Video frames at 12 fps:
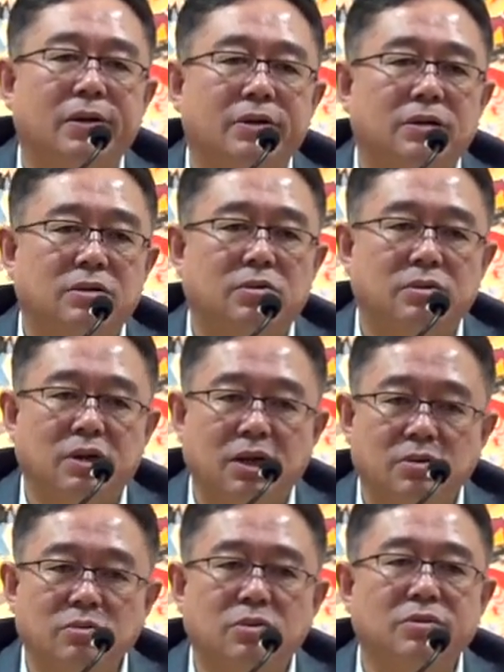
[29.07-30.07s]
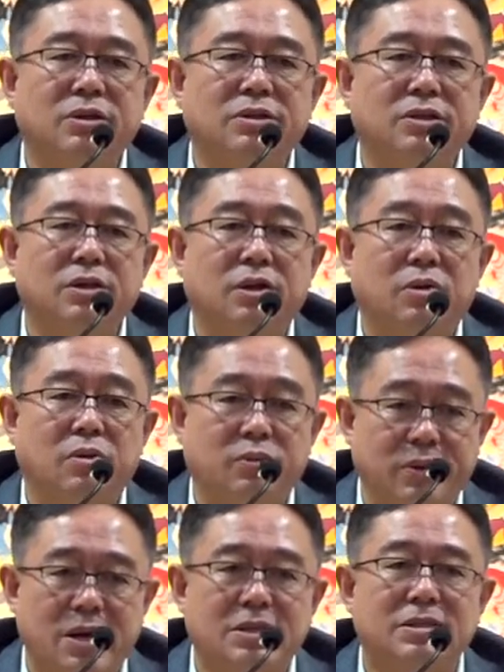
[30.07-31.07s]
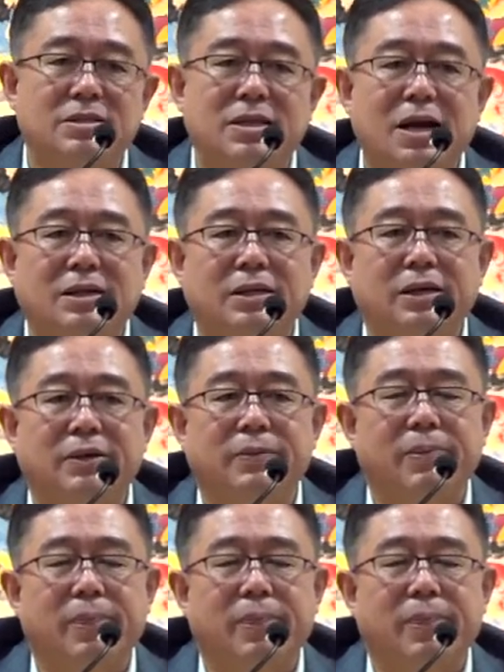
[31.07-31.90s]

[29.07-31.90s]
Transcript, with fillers: 这种流动的气流源自大地。